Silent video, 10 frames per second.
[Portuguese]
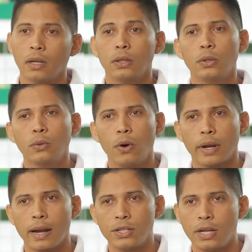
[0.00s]
No
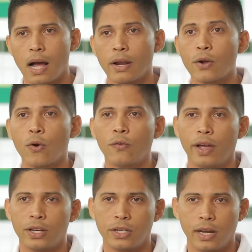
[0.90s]
horário de aula em
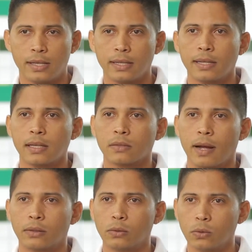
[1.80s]
convergência dessas
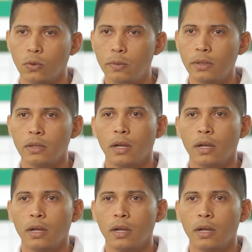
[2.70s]
quatro turmas,